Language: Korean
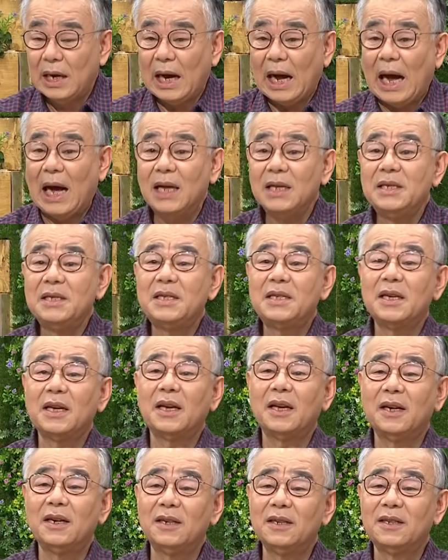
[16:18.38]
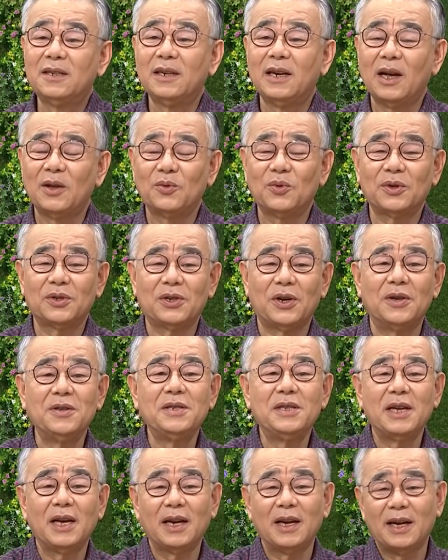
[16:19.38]
안식일을 그래도 전
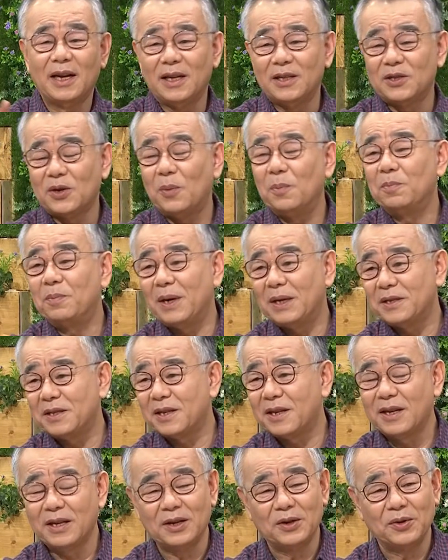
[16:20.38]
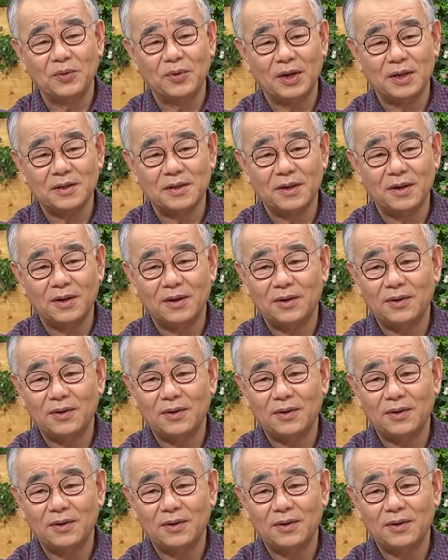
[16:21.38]
세계에 전파시키기 위해서요.